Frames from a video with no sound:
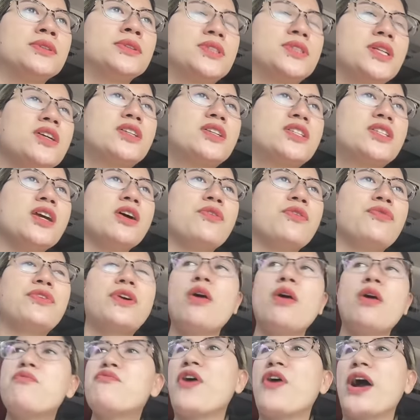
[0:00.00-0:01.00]
chứ chứ
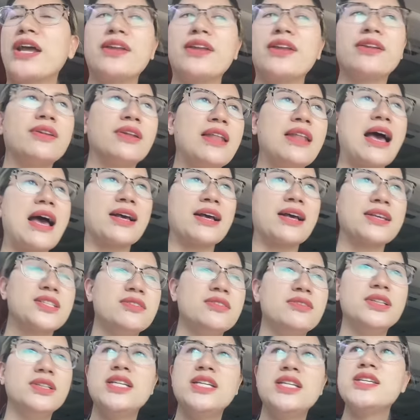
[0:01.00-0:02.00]
không phải là
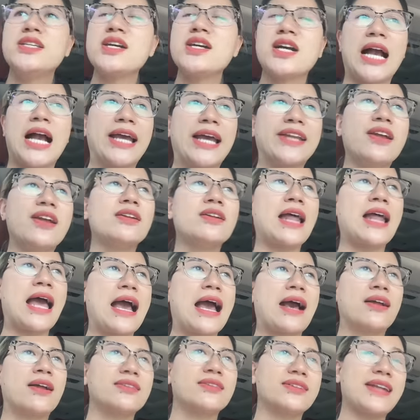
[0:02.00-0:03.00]
xử lý những cái đơn
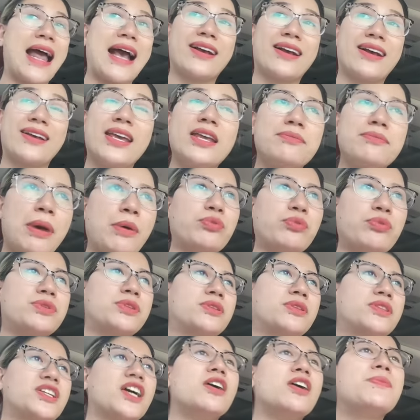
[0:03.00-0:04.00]
hàng đang inbox
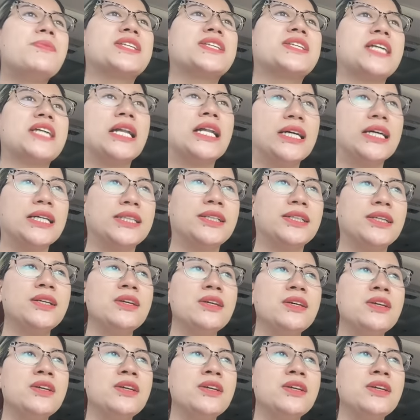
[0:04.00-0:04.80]
chờ mình trả lời.